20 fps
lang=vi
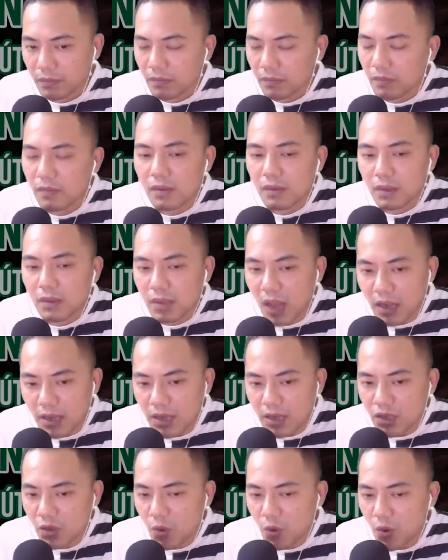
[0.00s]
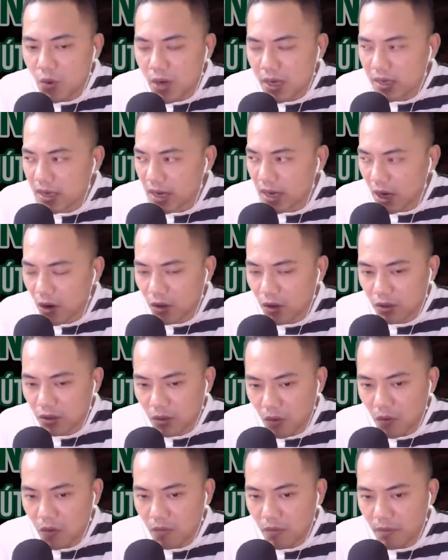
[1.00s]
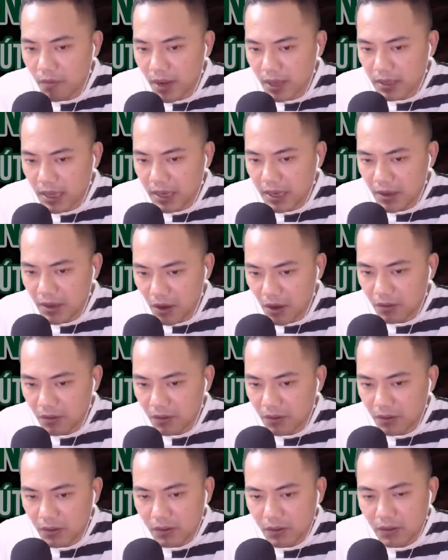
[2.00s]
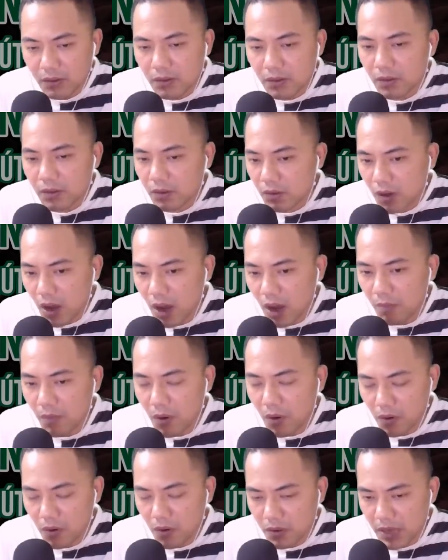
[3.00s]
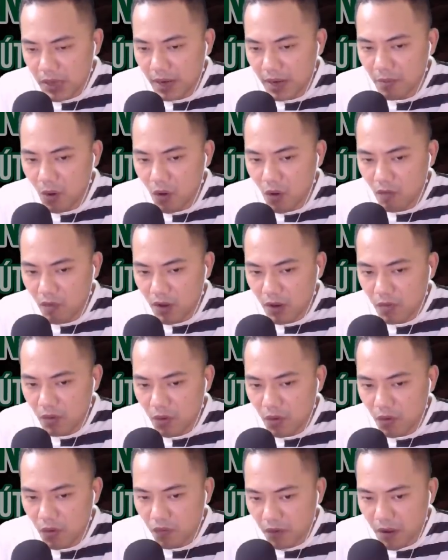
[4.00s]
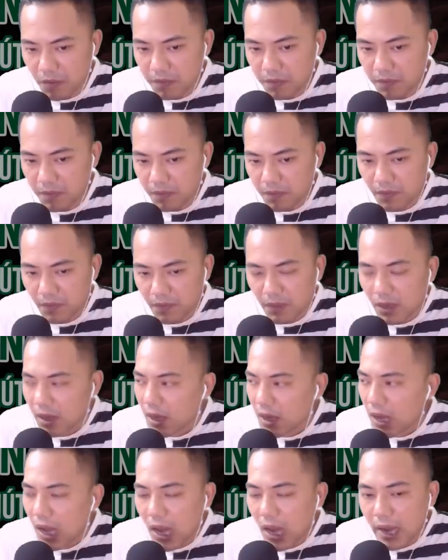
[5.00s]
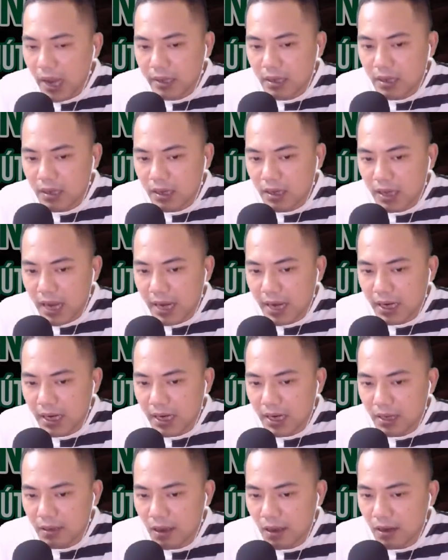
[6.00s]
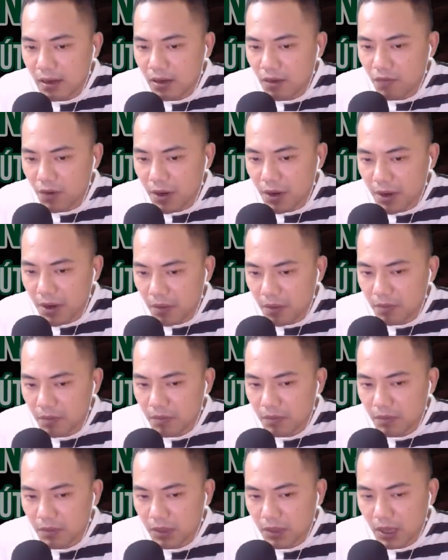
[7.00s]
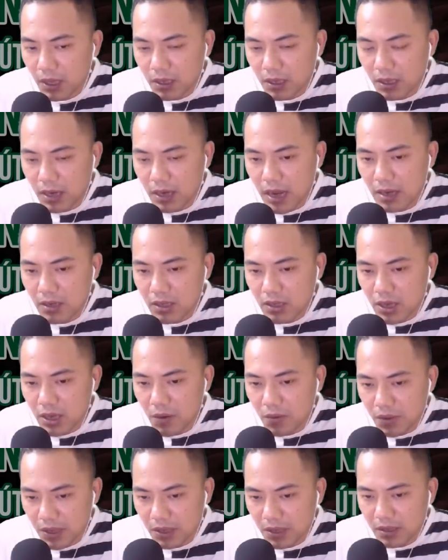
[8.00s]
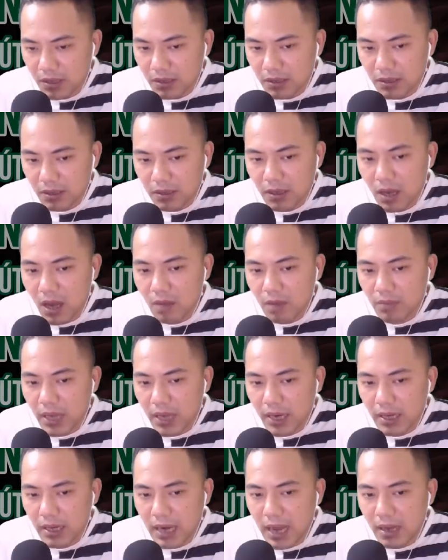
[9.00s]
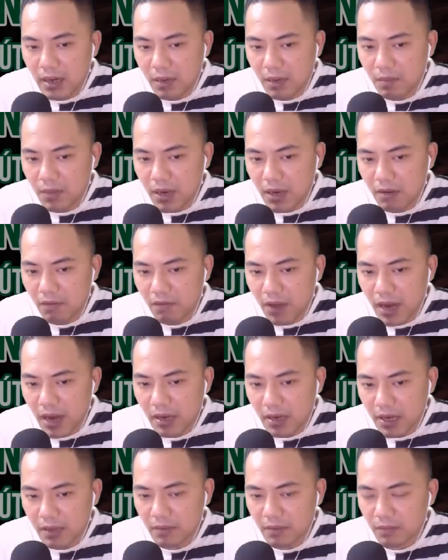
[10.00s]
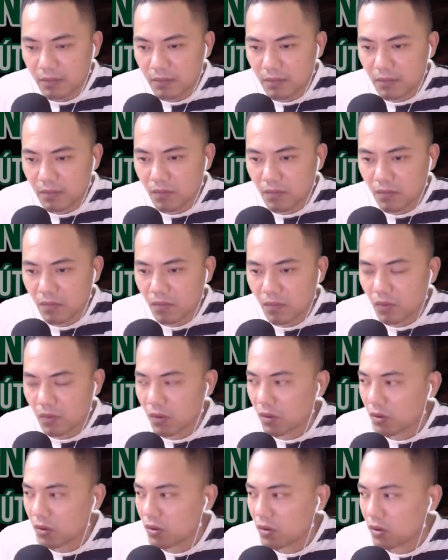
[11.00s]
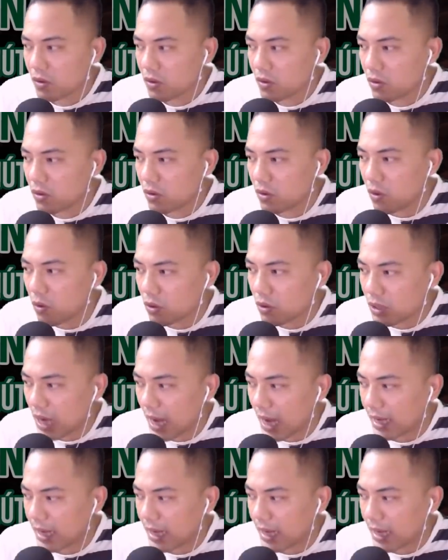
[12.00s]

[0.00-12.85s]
Thằng Nhật rú lên như là con thú bị dính đòn. Nó hầm hố nhảy bổ vào ông cụ Phong. Ấy thế nhưng ngay khi thân nó vừa động thì từ đằng sau lưng âm thanh lạ lẫm lại vang lên. Cút ngay!